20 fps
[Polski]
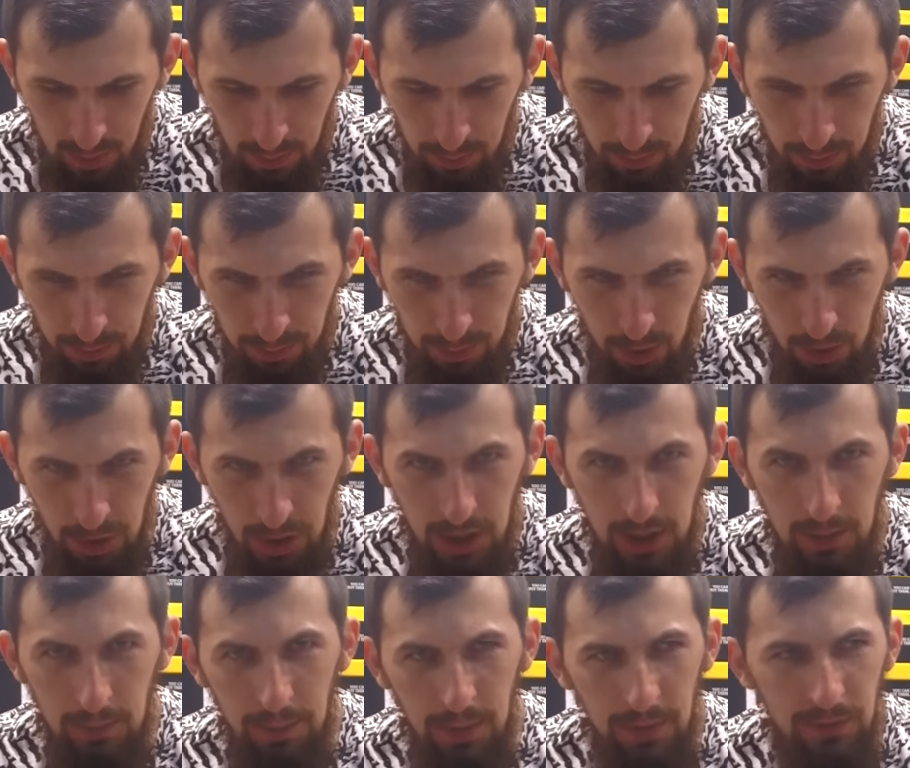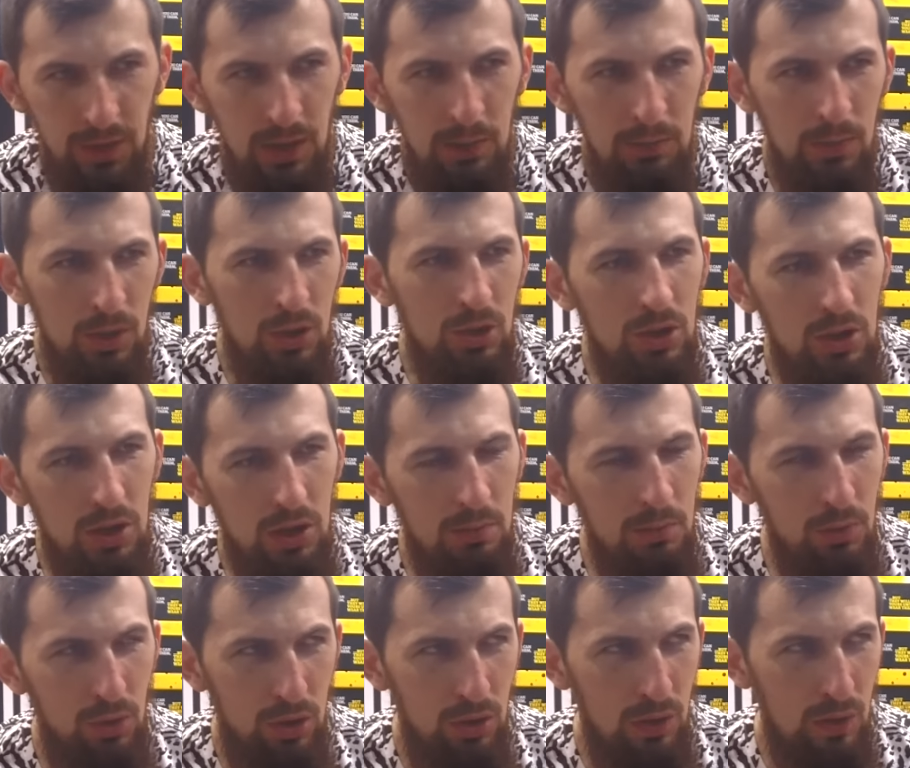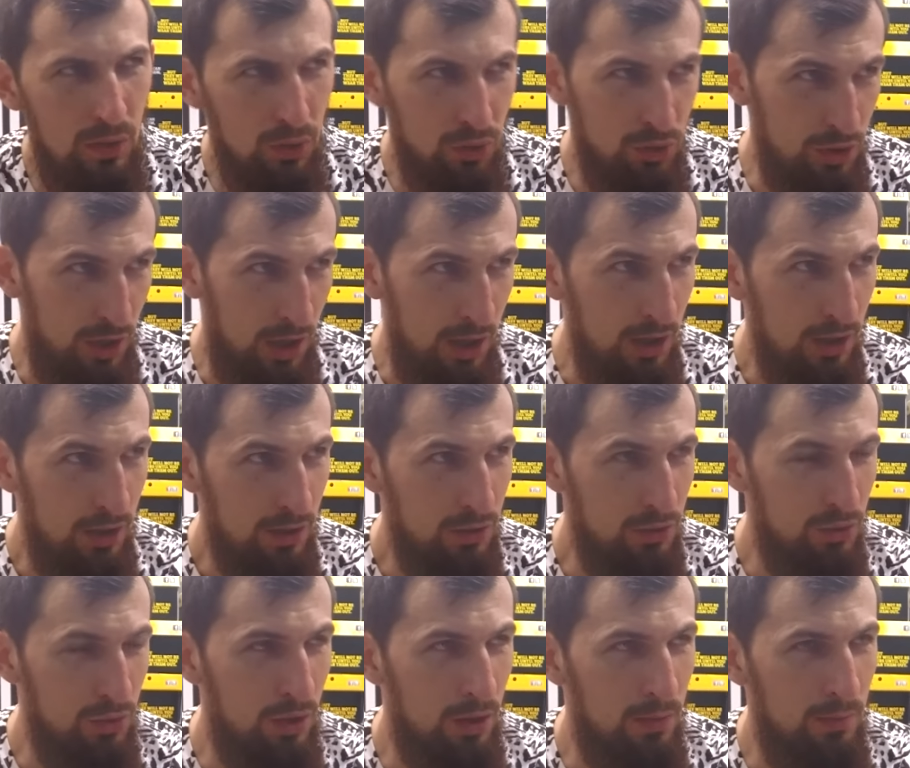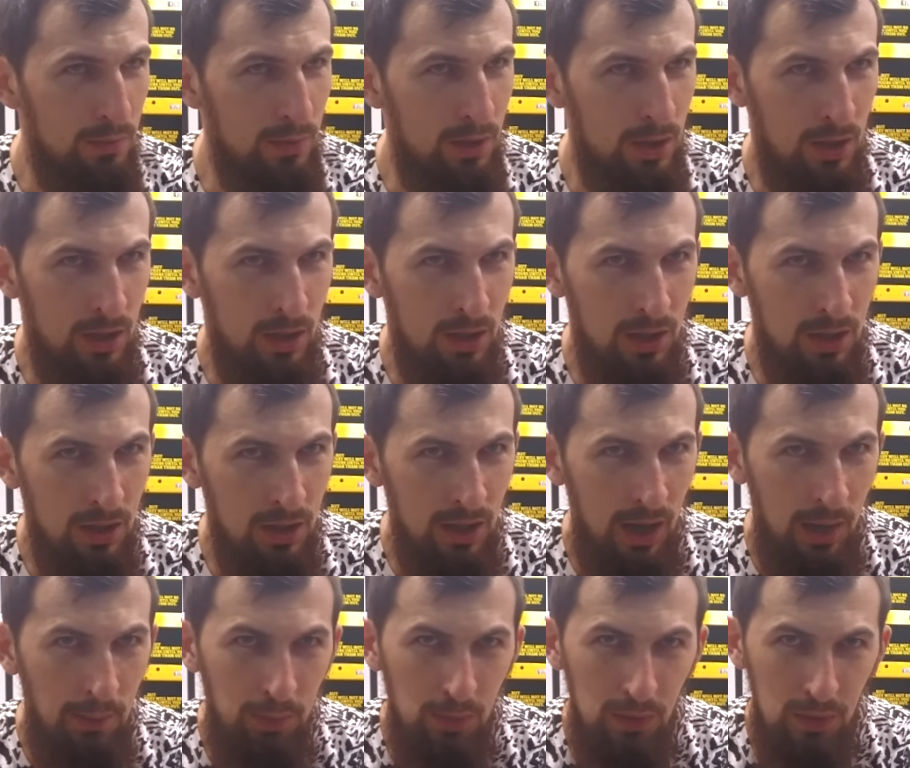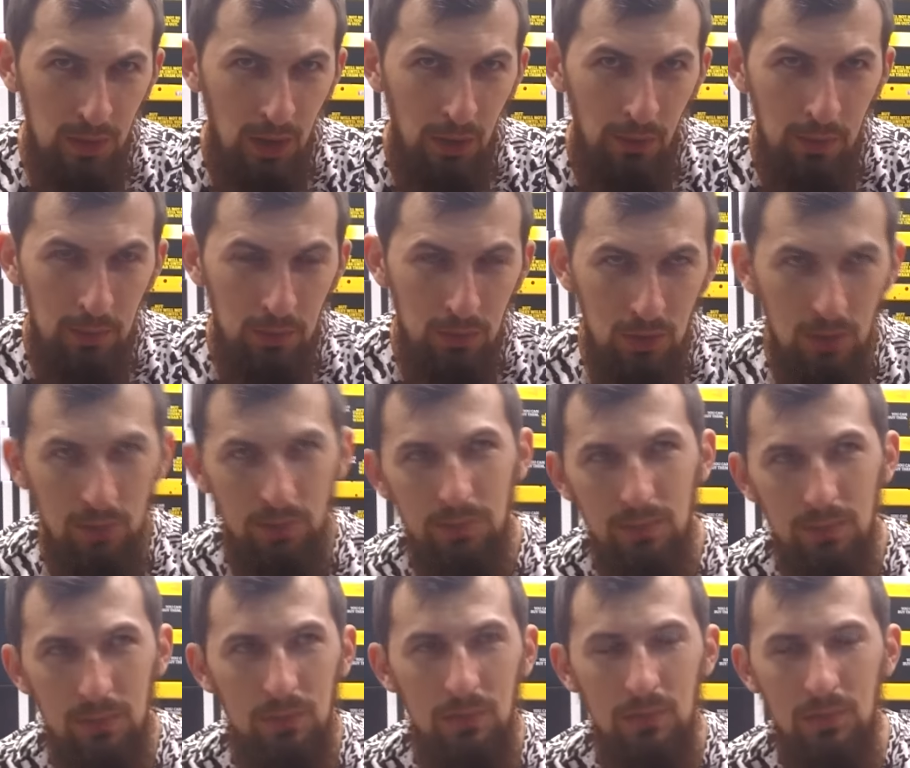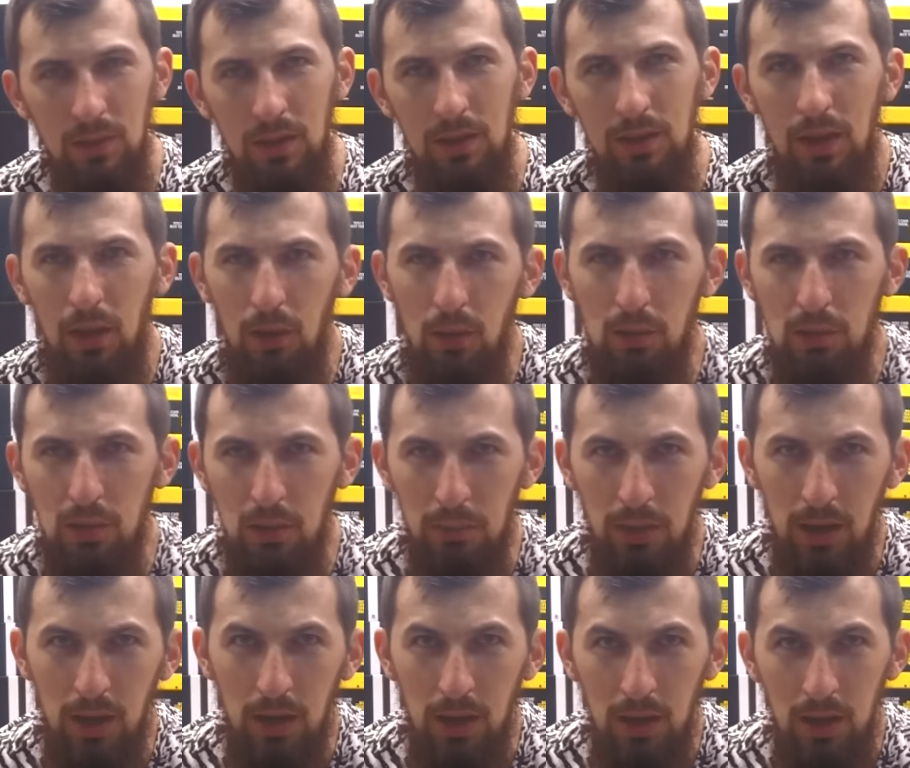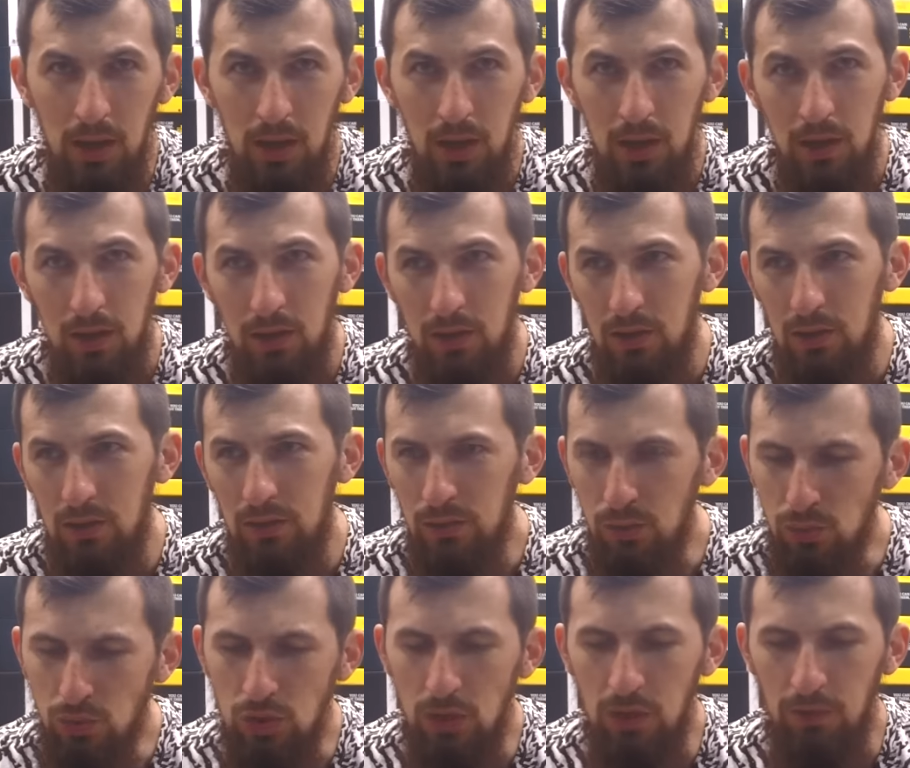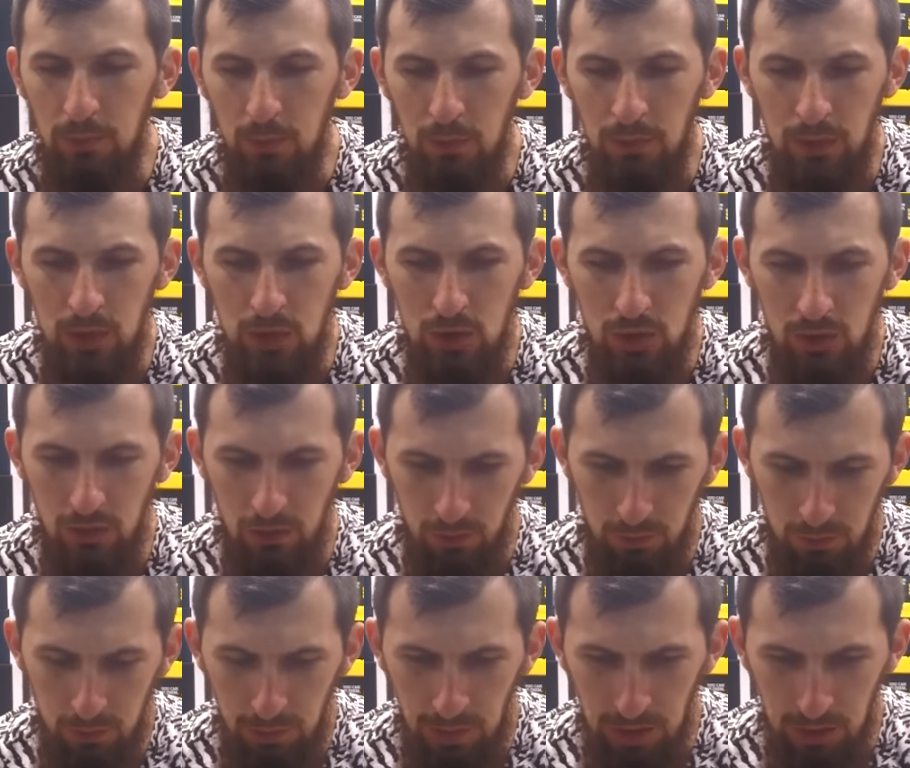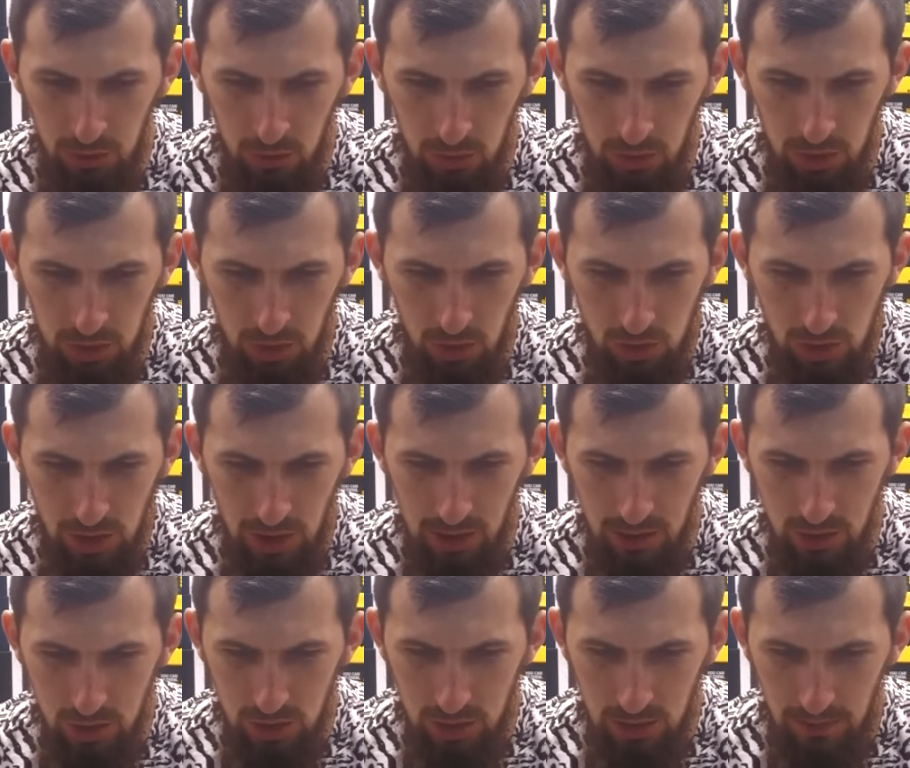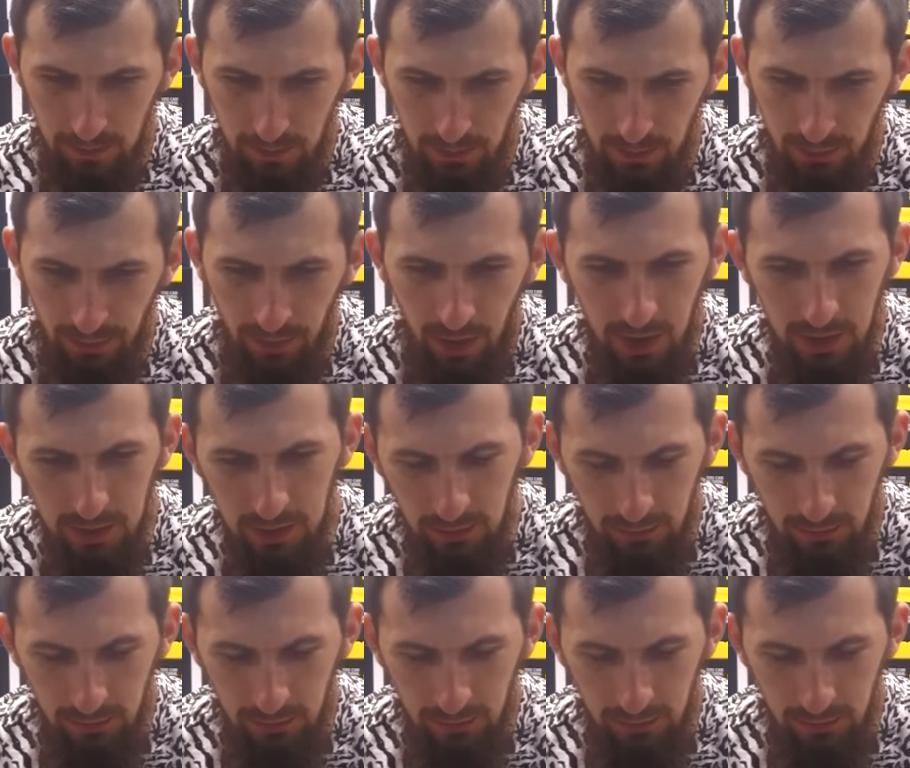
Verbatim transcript: jest pionierem pewnej myśli i myśli słusznej, którą ja poznałem, którą dałem sobie Y, słusznie wmówić y, w przypadku Nitro Charge 2.